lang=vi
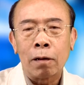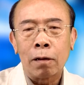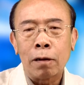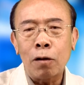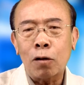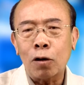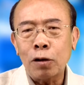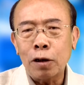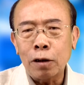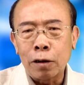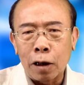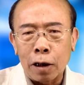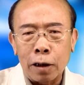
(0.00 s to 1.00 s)
nếu có
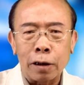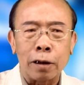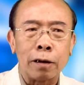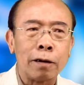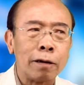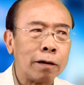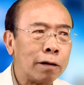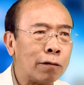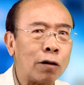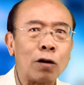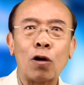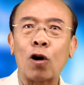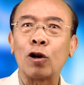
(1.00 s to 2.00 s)
những người
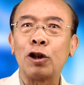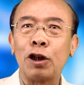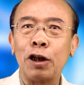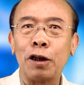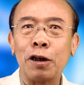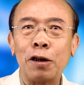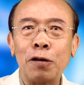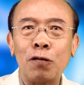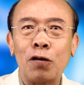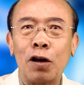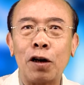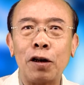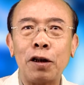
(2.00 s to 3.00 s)
vẫn còn dị ứng
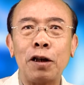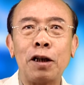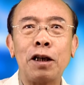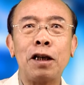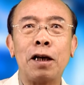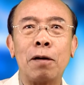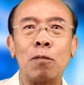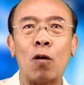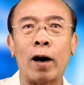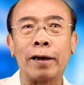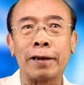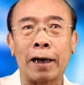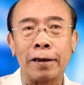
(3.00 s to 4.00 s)
với ý niệm
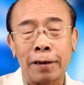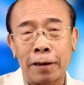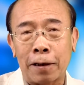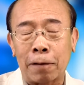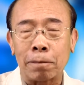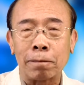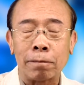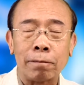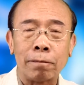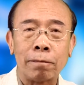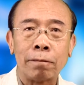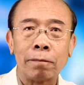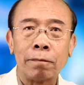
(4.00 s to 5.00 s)
hòa giải dân tộc
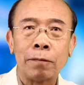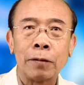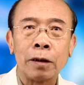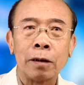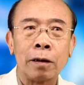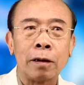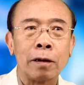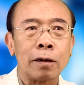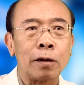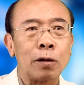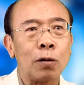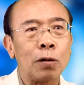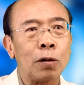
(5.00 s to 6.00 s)

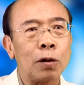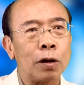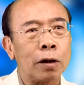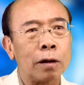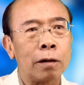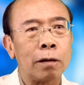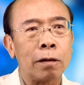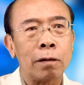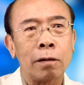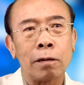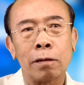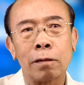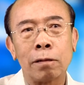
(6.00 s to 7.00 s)
thì tôi
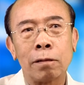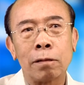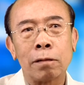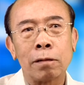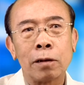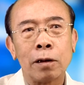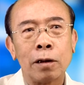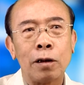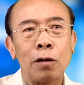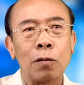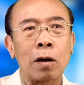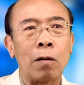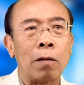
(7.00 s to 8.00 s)
uh,
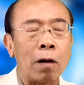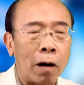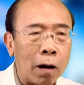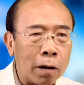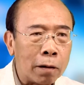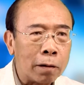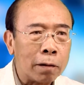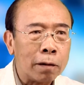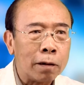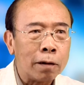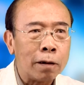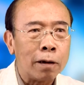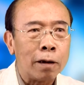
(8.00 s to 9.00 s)
yêu cầu họ
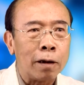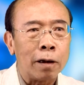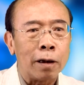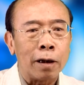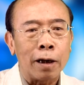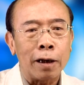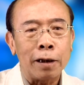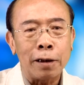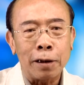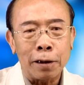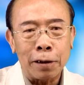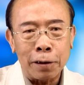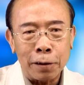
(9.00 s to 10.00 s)
hãy
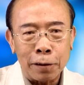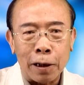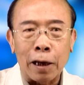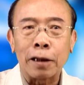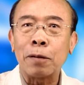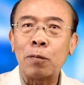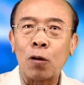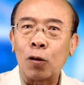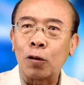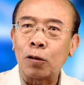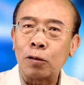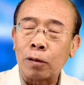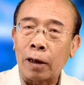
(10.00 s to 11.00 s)
uh, để tâm
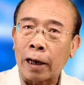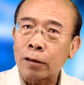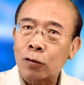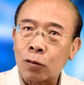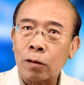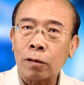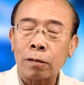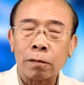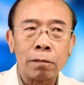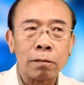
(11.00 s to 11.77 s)
hồn lắng xuống